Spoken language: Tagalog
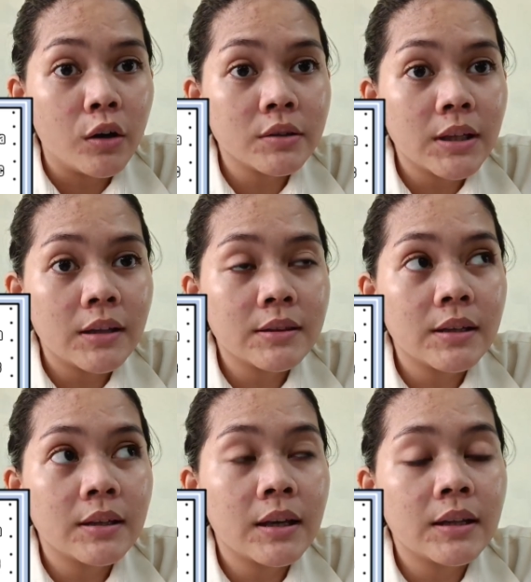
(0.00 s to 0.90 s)

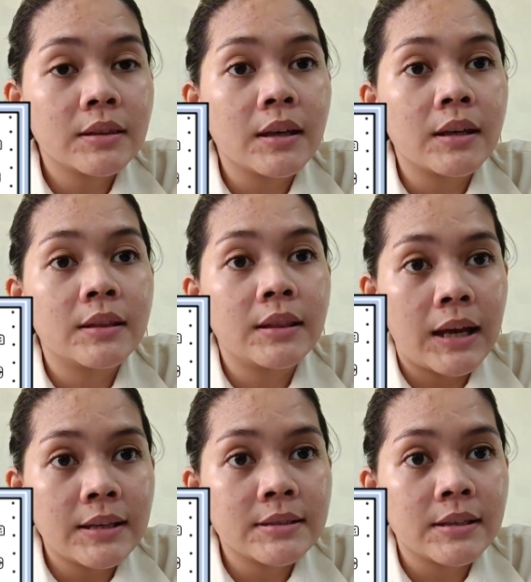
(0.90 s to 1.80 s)
authenticated
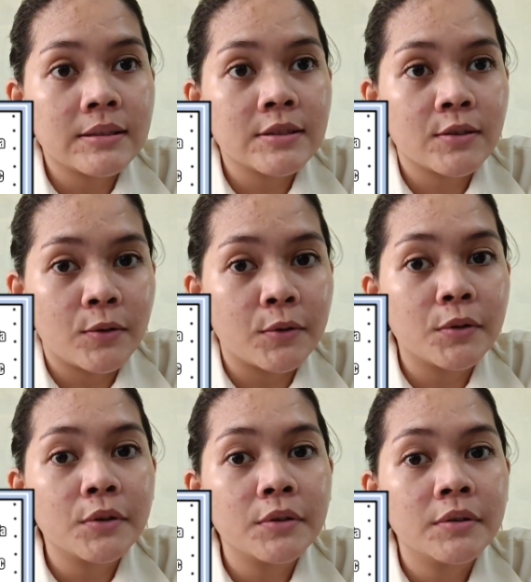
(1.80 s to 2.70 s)
license
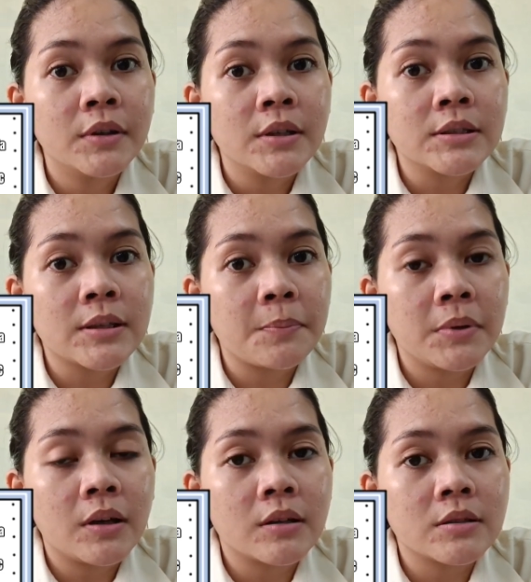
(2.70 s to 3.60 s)
ko sa
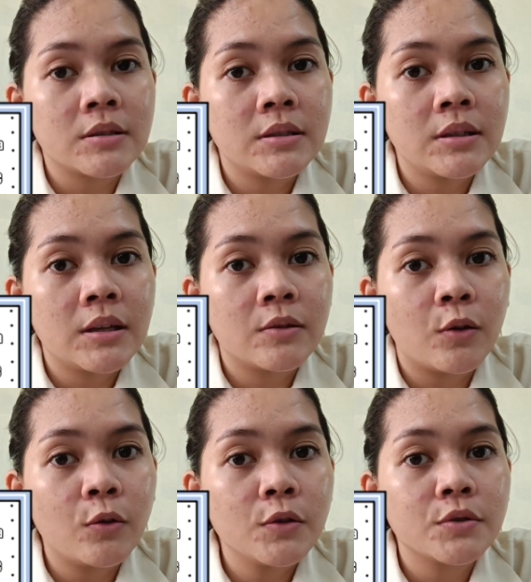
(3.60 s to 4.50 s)
PRC and
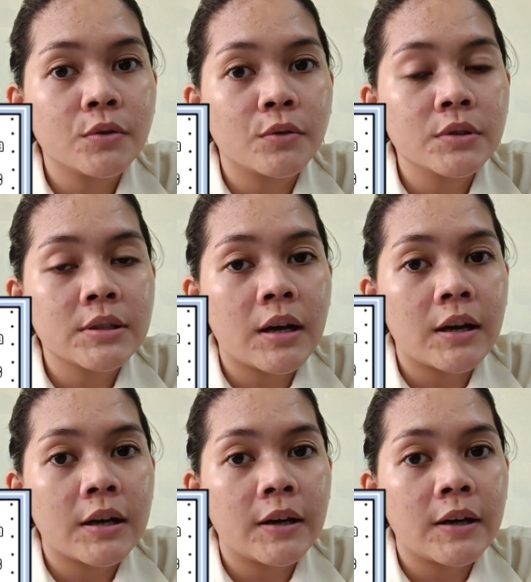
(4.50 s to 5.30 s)
also sa